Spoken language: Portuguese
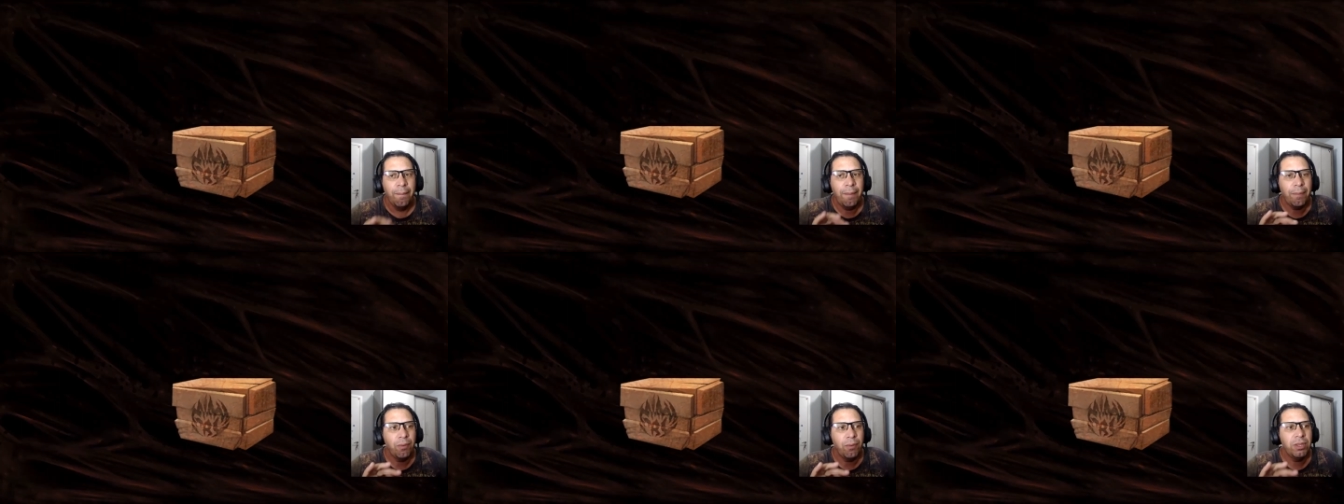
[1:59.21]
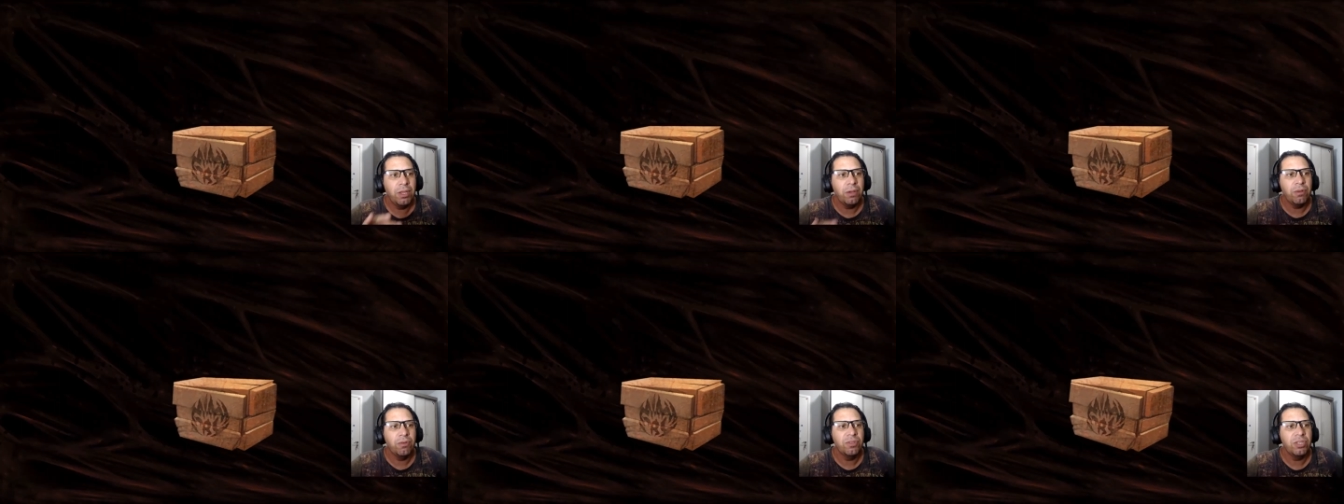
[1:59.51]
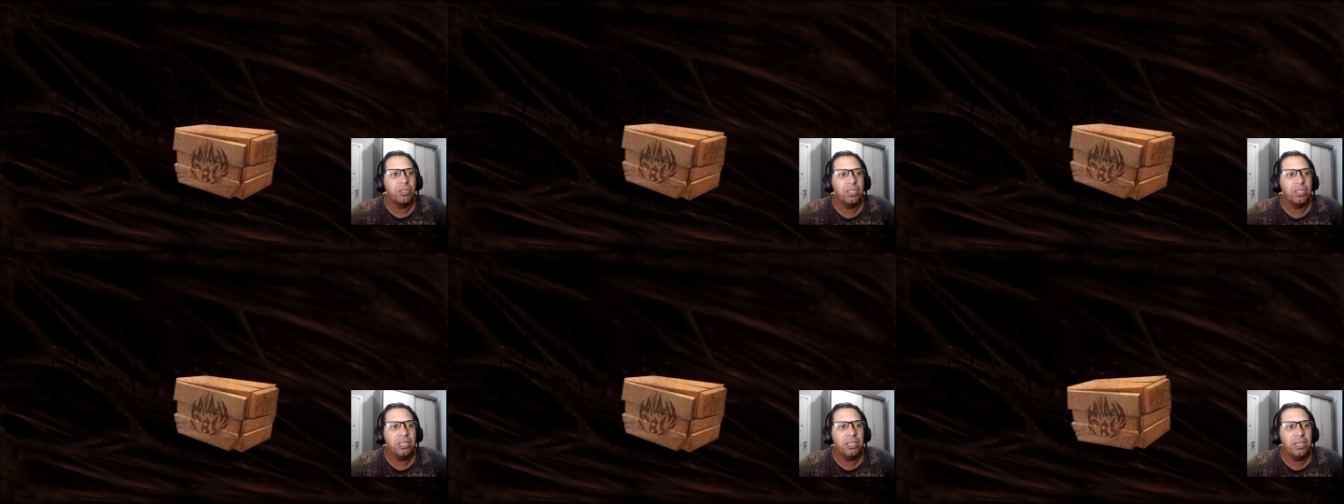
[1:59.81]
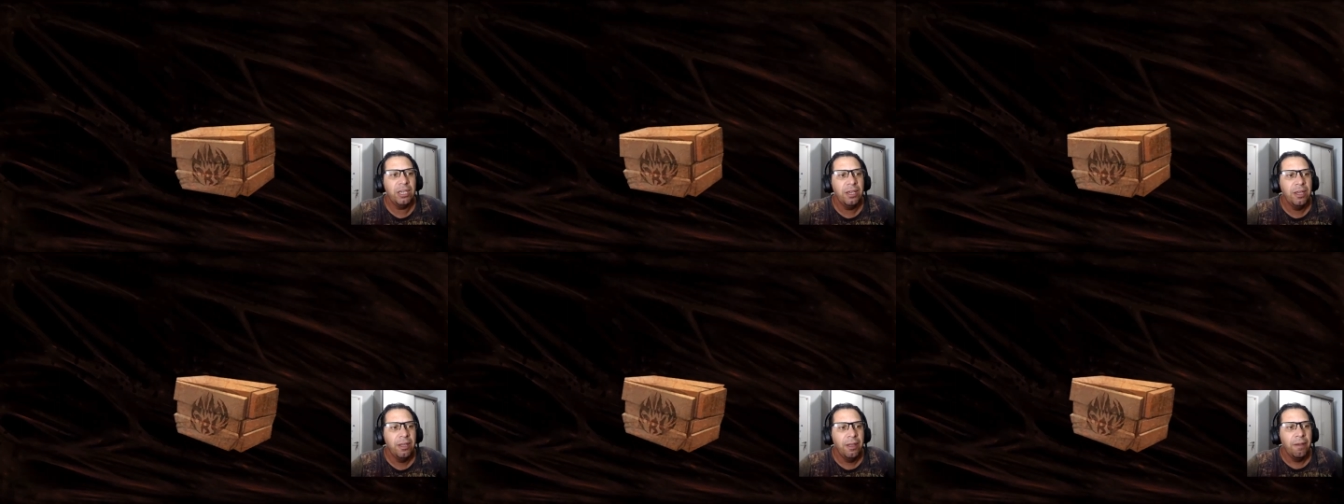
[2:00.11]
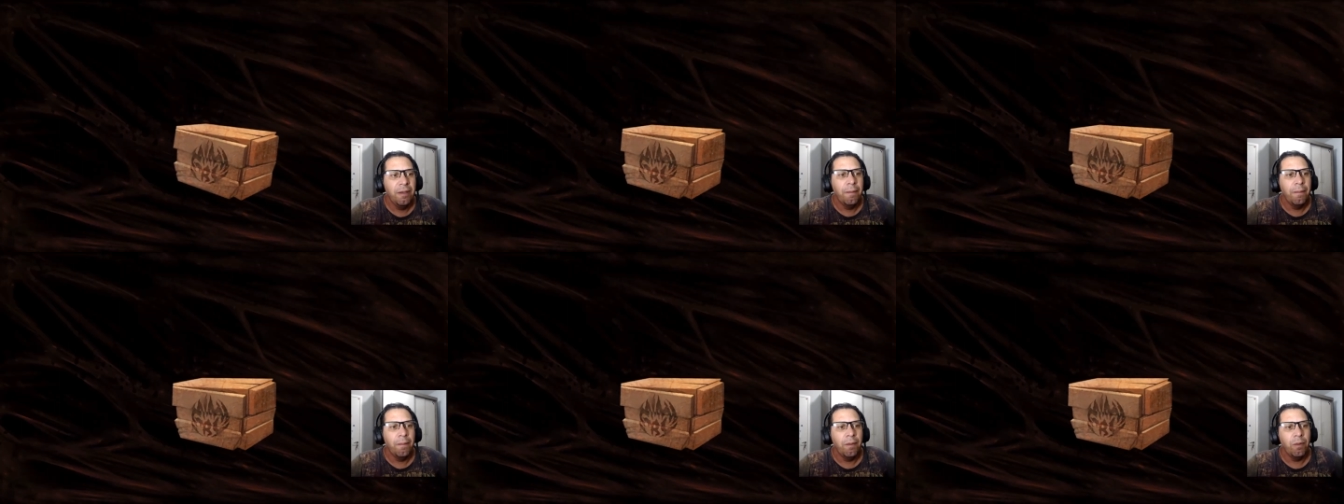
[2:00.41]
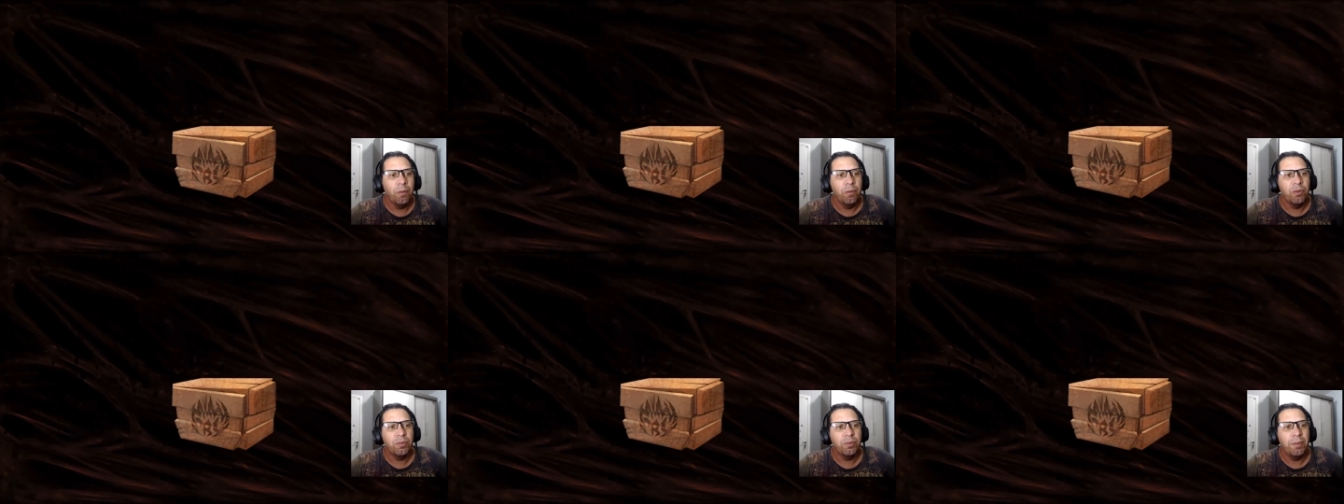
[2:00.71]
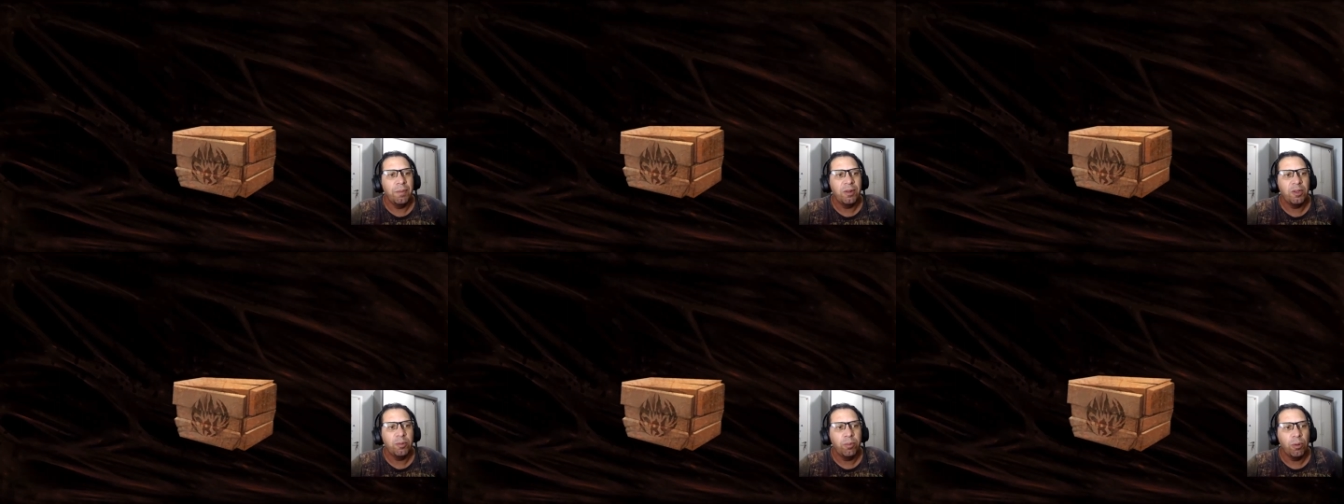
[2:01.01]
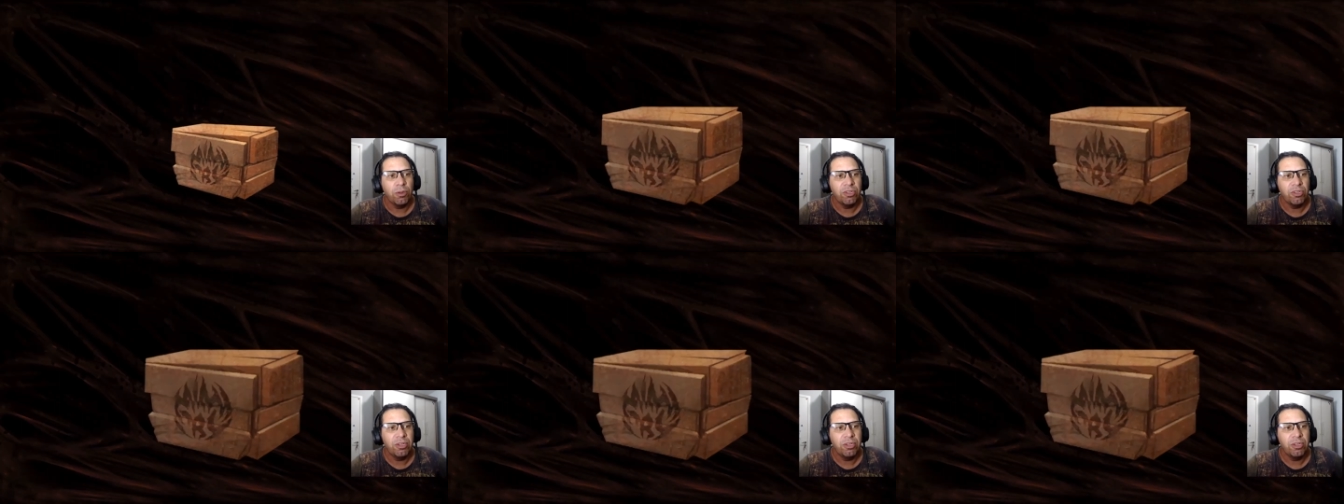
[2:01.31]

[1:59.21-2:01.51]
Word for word: para poder conseguir os primeiros